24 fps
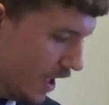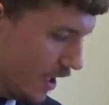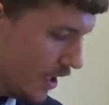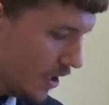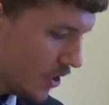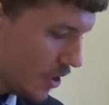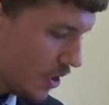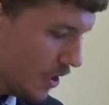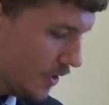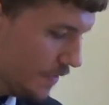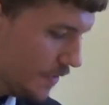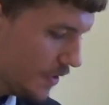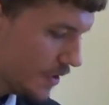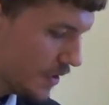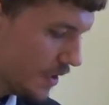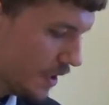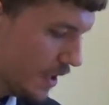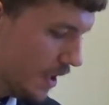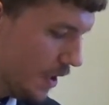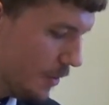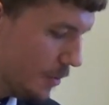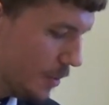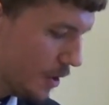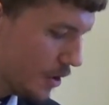Jeśli
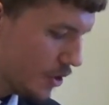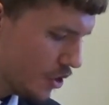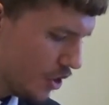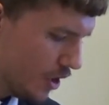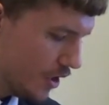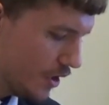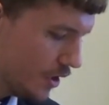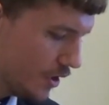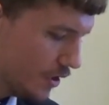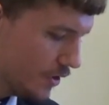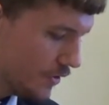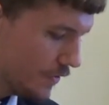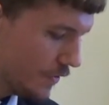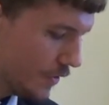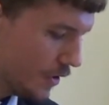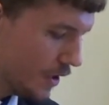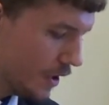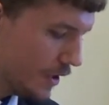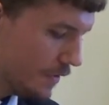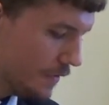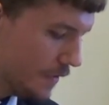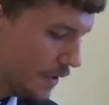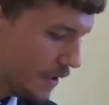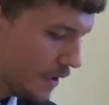wyznajemy grzechy
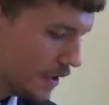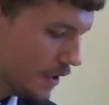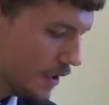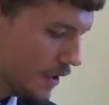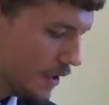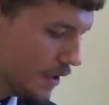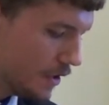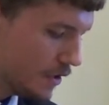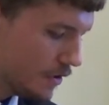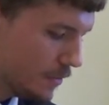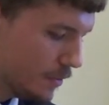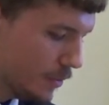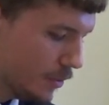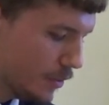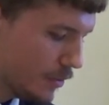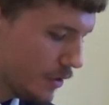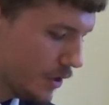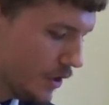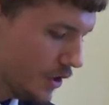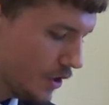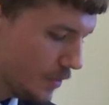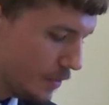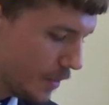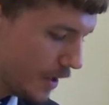swoje, wierny jest
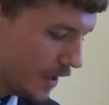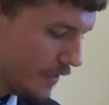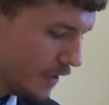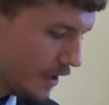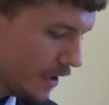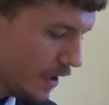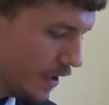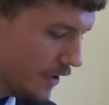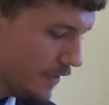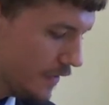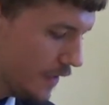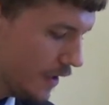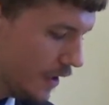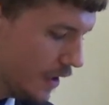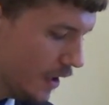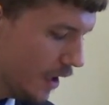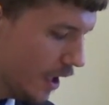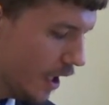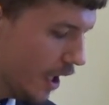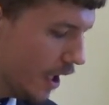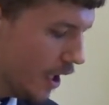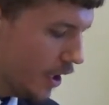Bóg i sprawiedliwy